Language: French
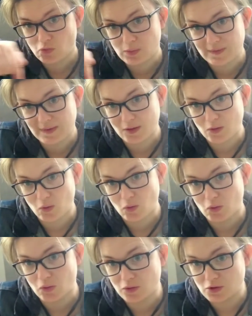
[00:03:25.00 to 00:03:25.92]
suis
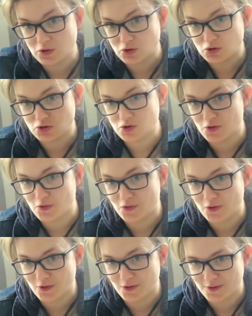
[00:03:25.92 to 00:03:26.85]
écolo, je
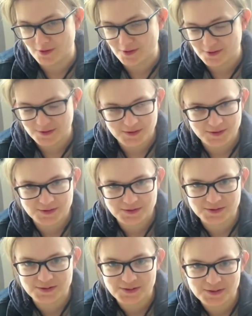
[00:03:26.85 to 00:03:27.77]
veux
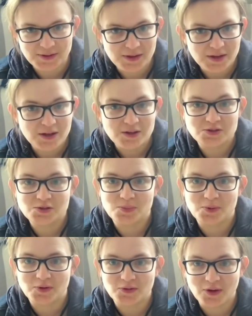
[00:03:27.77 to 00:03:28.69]
ce
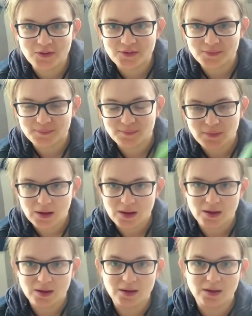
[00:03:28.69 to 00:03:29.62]
bloc-notes
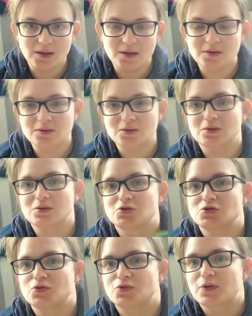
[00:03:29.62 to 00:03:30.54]
et euh,
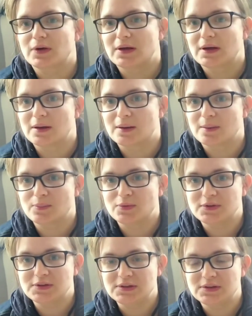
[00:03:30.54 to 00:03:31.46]
je ferai un
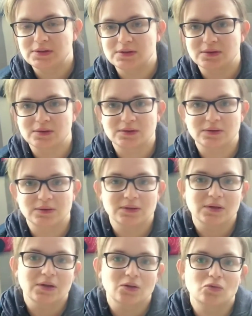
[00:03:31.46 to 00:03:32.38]
petit euh,
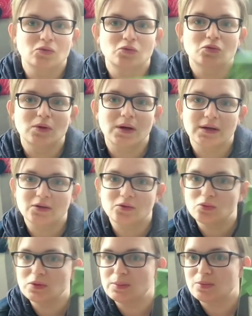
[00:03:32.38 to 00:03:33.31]
concours
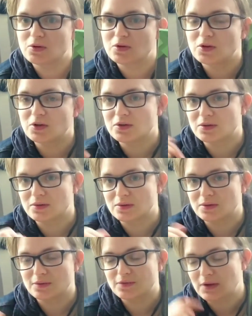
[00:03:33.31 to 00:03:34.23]
avec tous les bloc-notes,
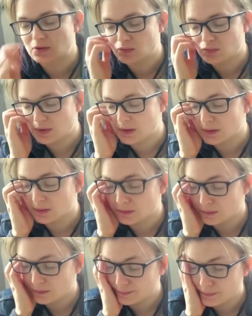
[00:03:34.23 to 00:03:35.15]
euh, enfin tous les,
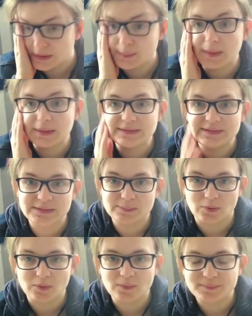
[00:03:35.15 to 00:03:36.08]
les
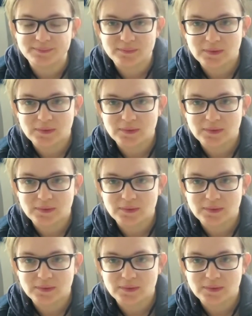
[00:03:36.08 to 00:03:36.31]
participants.